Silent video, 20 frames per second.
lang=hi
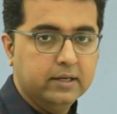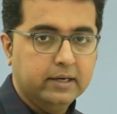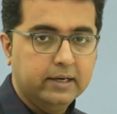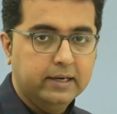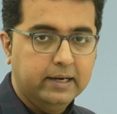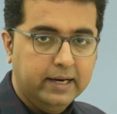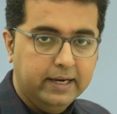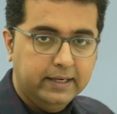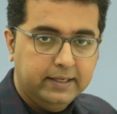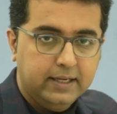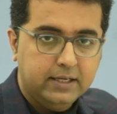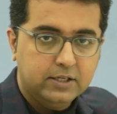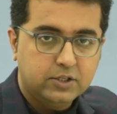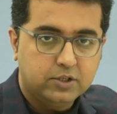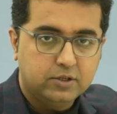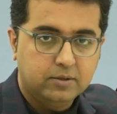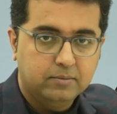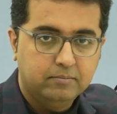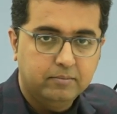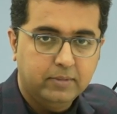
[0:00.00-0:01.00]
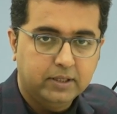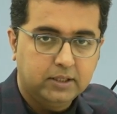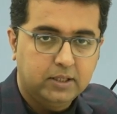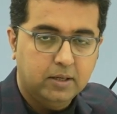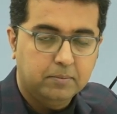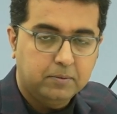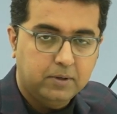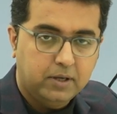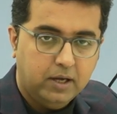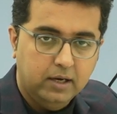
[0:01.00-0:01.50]
लेटेस्ट
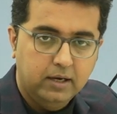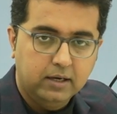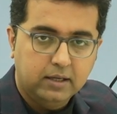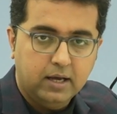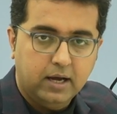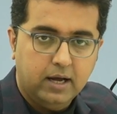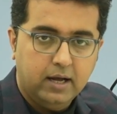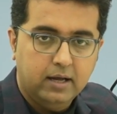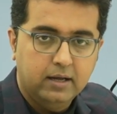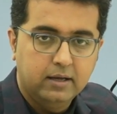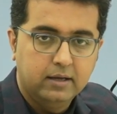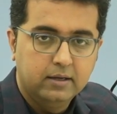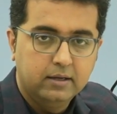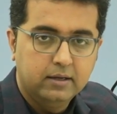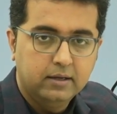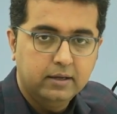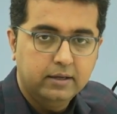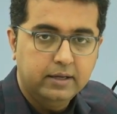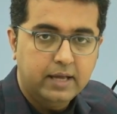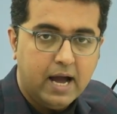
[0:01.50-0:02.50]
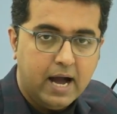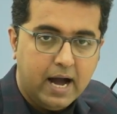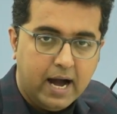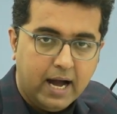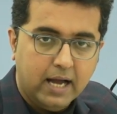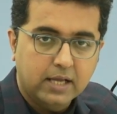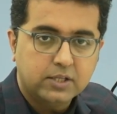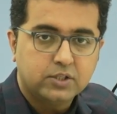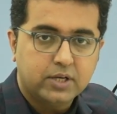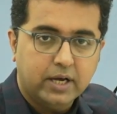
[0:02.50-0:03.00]
मतलब कल का या
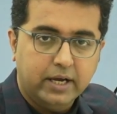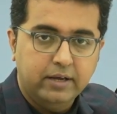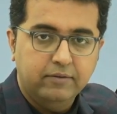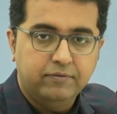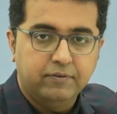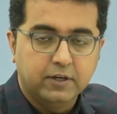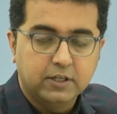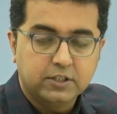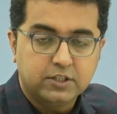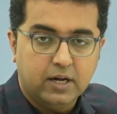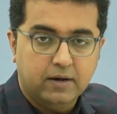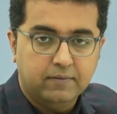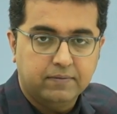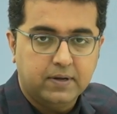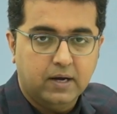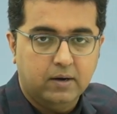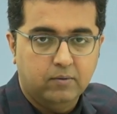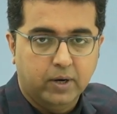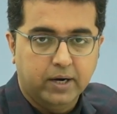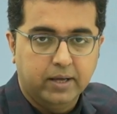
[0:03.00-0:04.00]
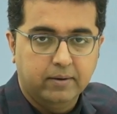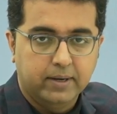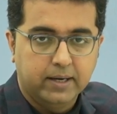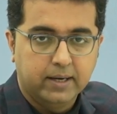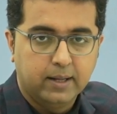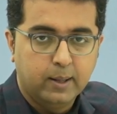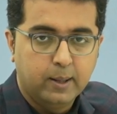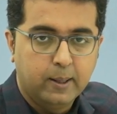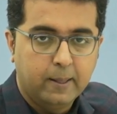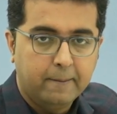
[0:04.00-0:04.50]
आज का ही फर्स्ट हाफ का वट
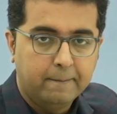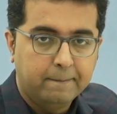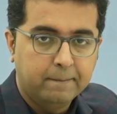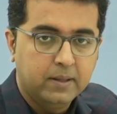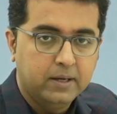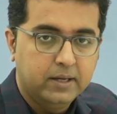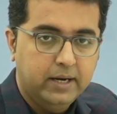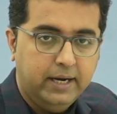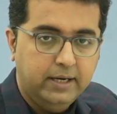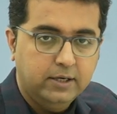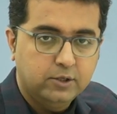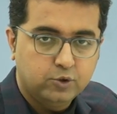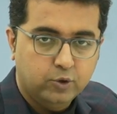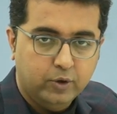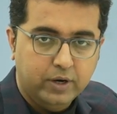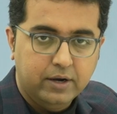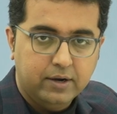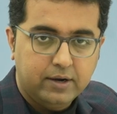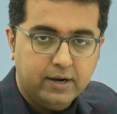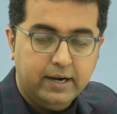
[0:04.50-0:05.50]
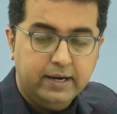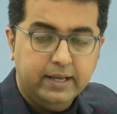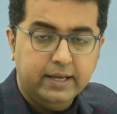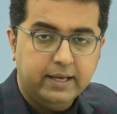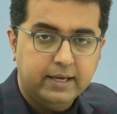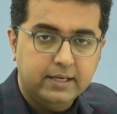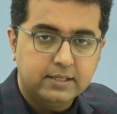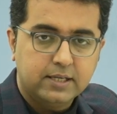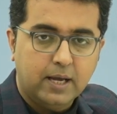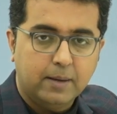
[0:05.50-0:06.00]
राइट सो इंट्राडे
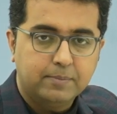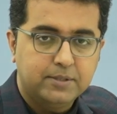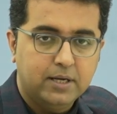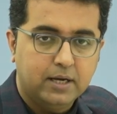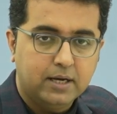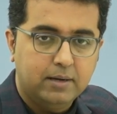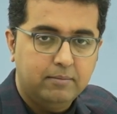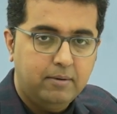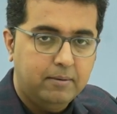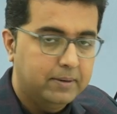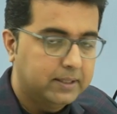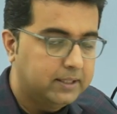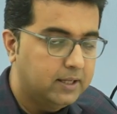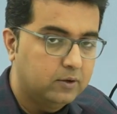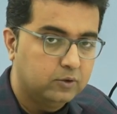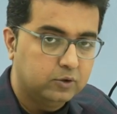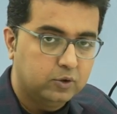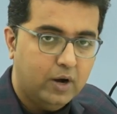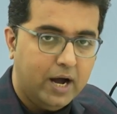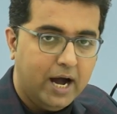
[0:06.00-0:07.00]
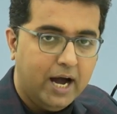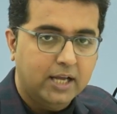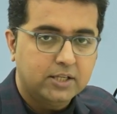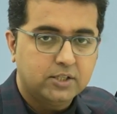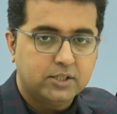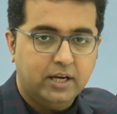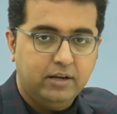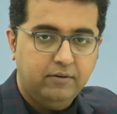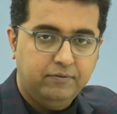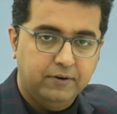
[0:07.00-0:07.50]
के हिसाब से अगर मैं बताऊं तो
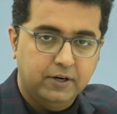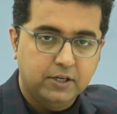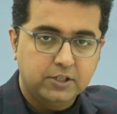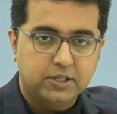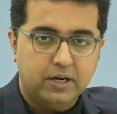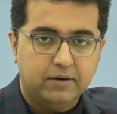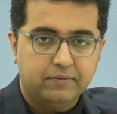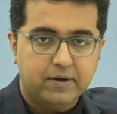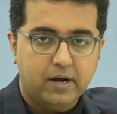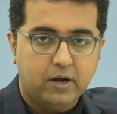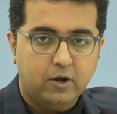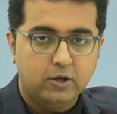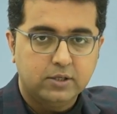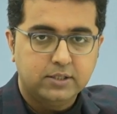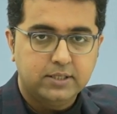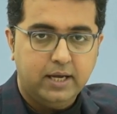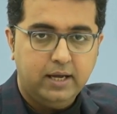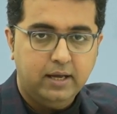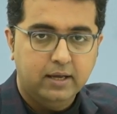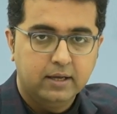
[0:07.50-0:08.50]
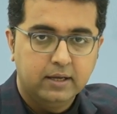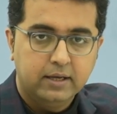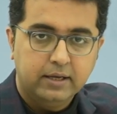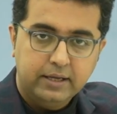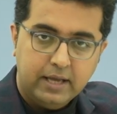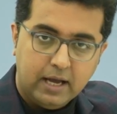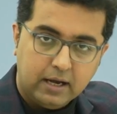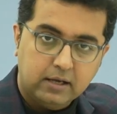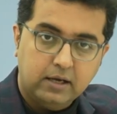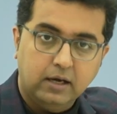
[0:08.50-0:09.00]
आज का ही फर्स्ट हाफ का कौन सा है
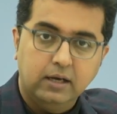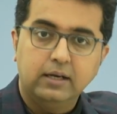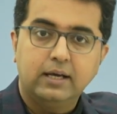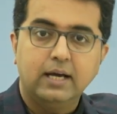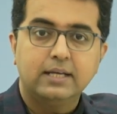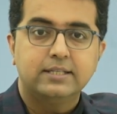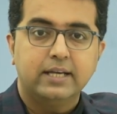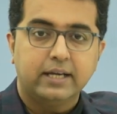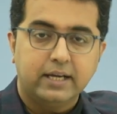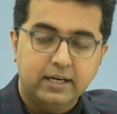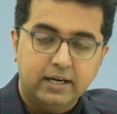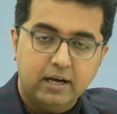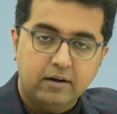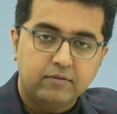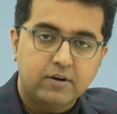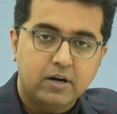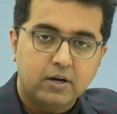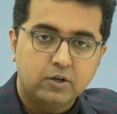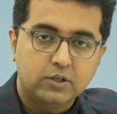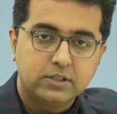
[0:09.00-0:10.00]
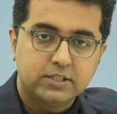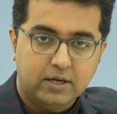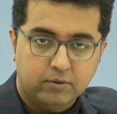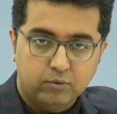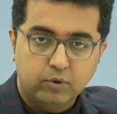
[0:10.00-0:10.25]
या कल का सेकेंड हाफ का कौन सा है